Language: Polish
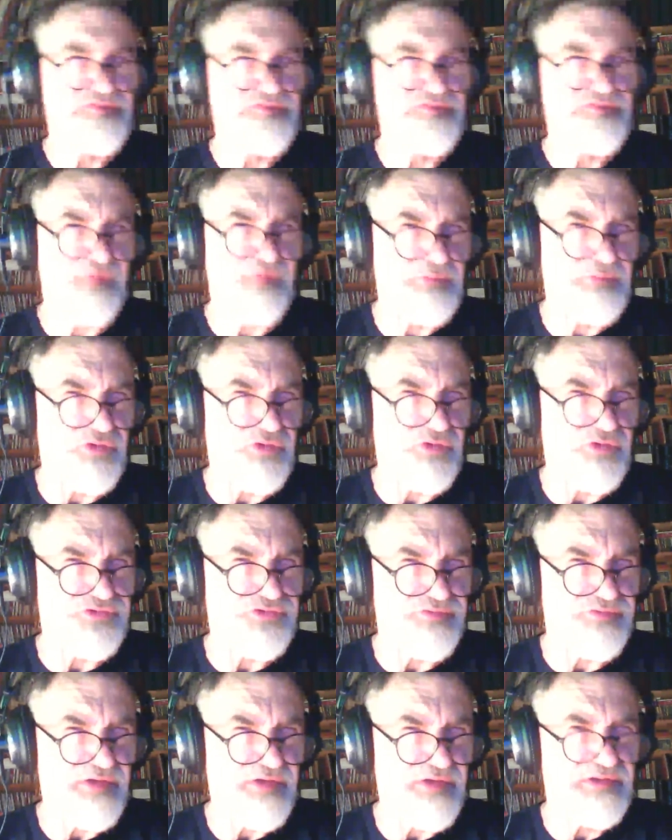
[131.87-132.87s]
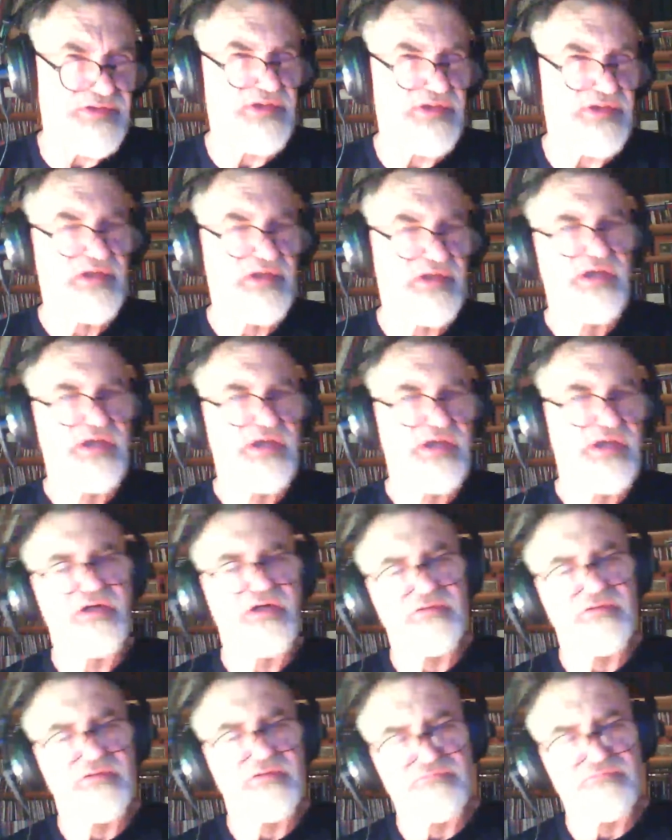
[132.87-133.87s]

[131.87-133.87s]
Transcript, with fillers: słabe ogrzewanie, e,